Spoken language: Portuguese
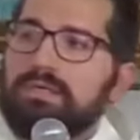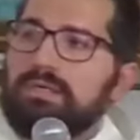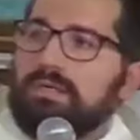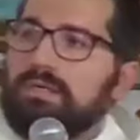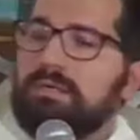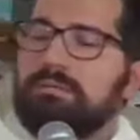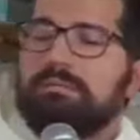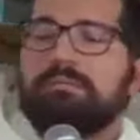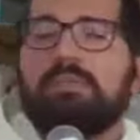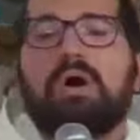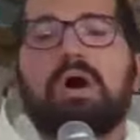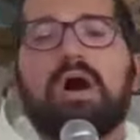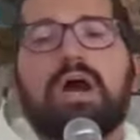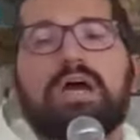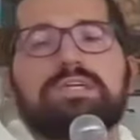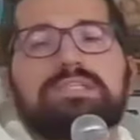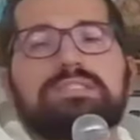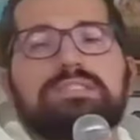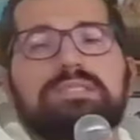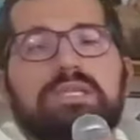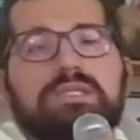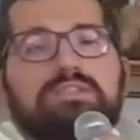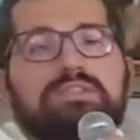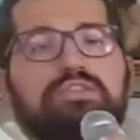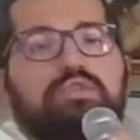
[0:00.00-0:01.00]
E
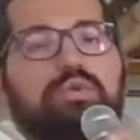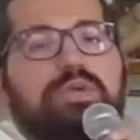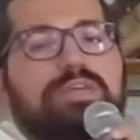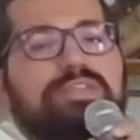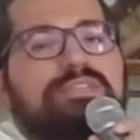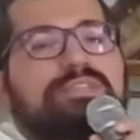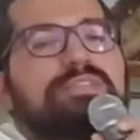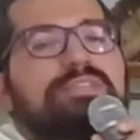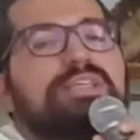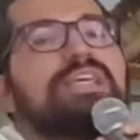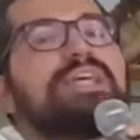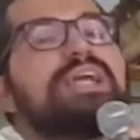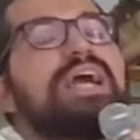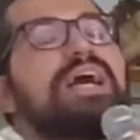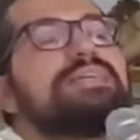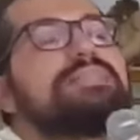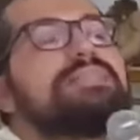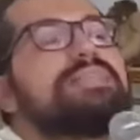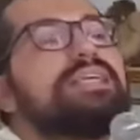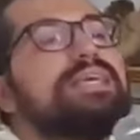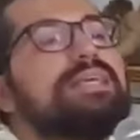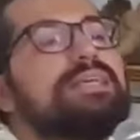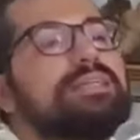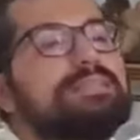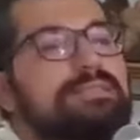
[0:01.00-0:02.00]
mostra suas
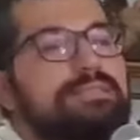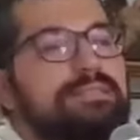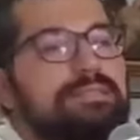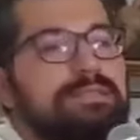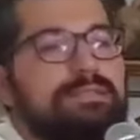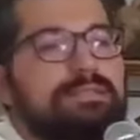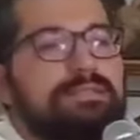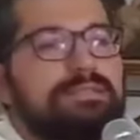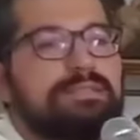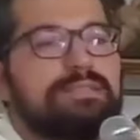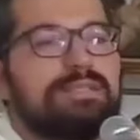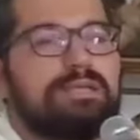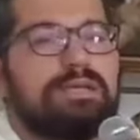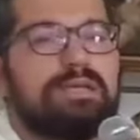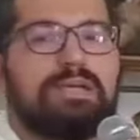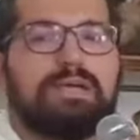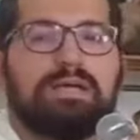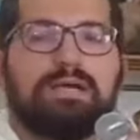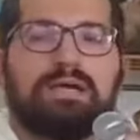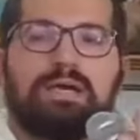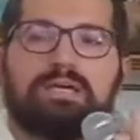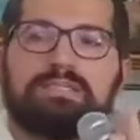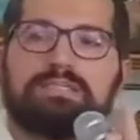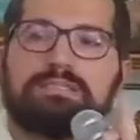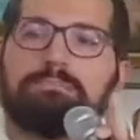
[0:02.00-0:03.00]
cicatrizes,
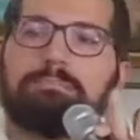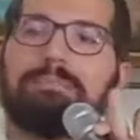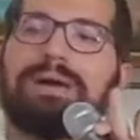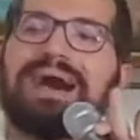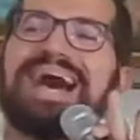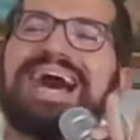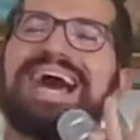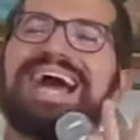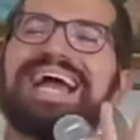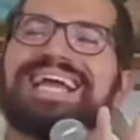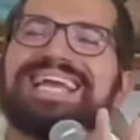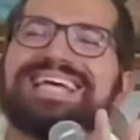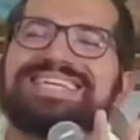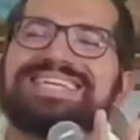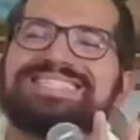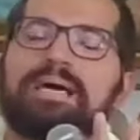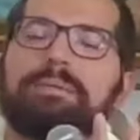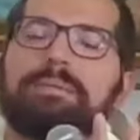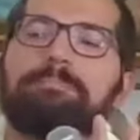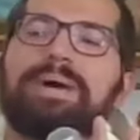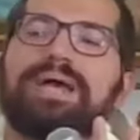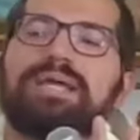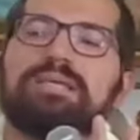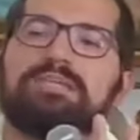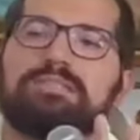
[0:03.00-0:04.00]
as marcas da
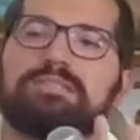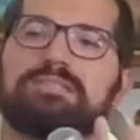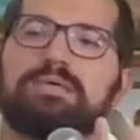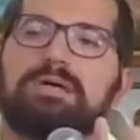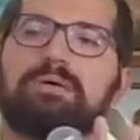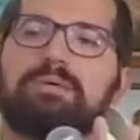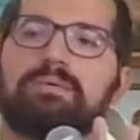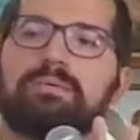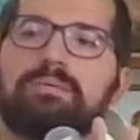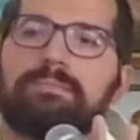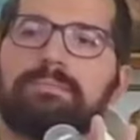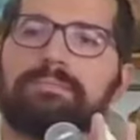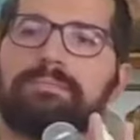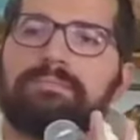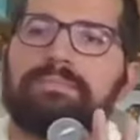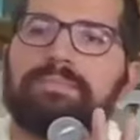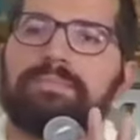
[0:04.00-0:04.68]
paixão.